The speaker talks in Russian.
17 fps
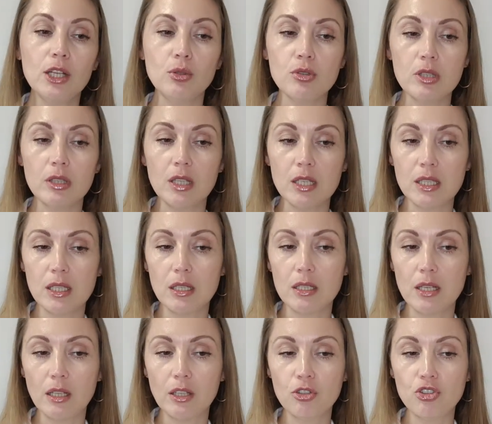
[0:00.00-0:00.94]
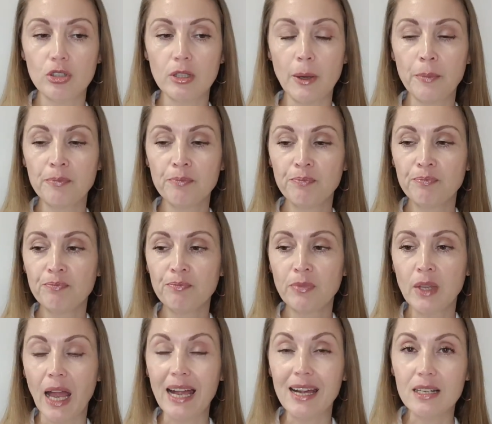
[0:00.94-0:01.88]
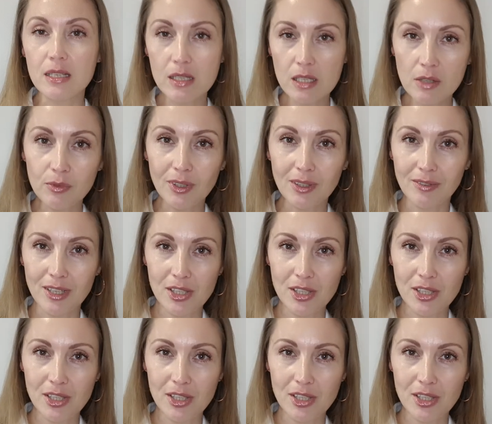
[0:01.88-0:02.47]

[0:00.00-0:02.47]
То есть достаточно агрессивное